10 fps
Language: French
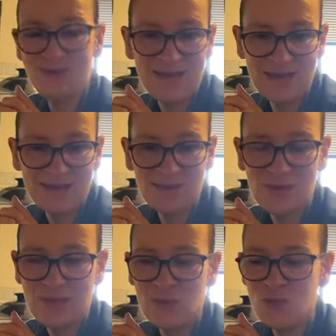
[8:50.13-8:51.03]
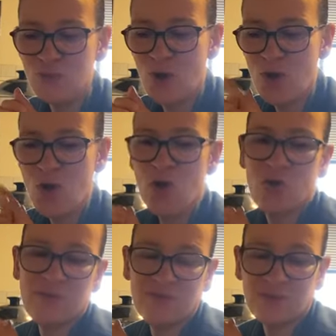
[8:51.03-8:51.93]
galette de légumes en
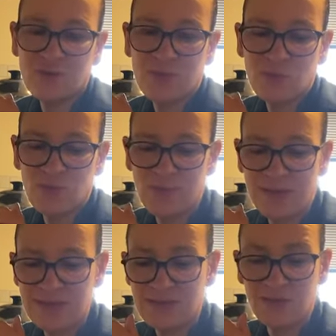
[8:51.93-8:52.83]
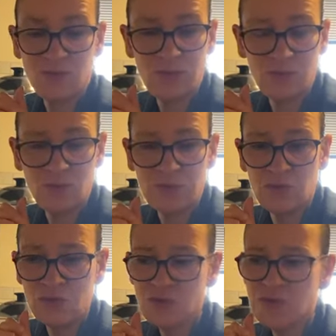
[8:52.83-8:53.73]
mettant quand même une base de
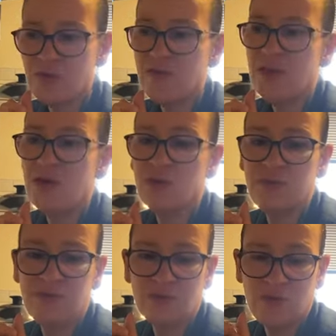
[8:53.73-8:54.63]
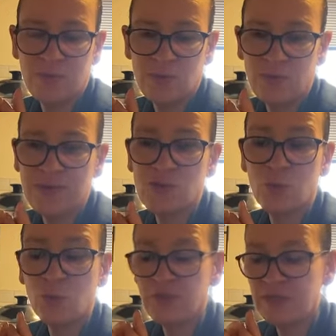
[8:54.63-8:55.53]
légumineuses, en mettant quand même une base de
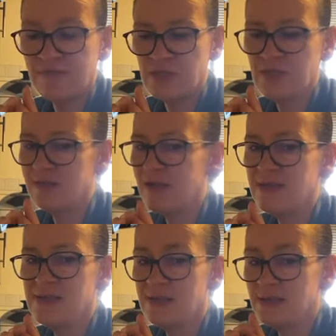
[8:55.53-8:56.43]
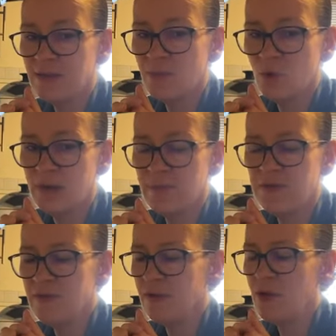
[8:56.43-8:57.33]
protéines végétales, et c'est extrêmement
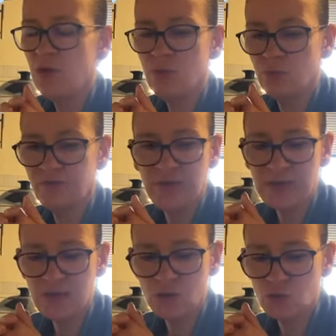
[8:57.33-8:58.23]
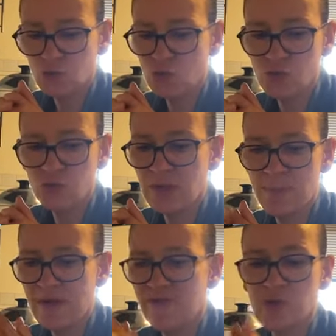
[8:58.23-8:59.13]
rapide pour faire quelque chose qu'on n'a
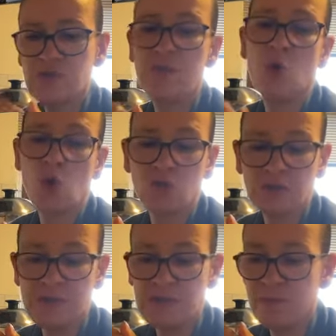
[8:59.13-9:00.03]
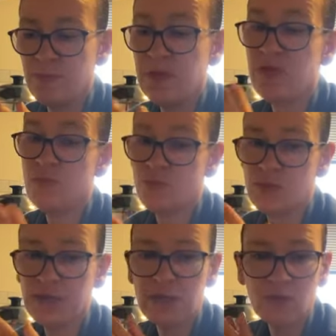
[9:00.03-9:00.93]
pas forcément anticipé et pour
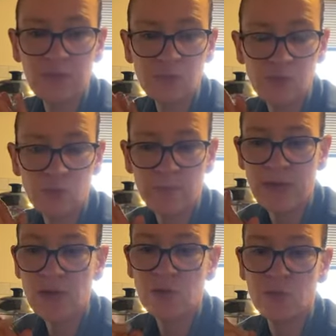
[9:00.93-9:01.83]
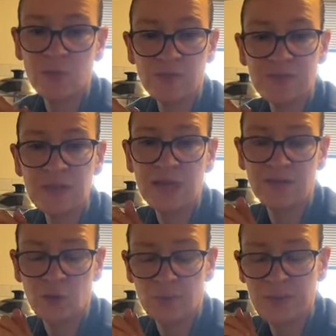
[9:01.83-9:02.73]
lesquels on n'a absolument pas pensé à
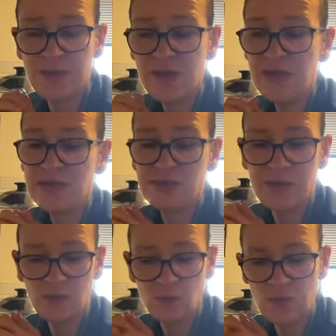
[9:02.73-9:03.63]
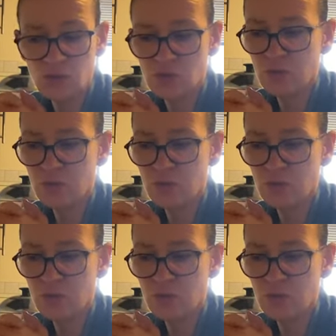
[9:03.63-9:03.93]
tremper ces légumineuses,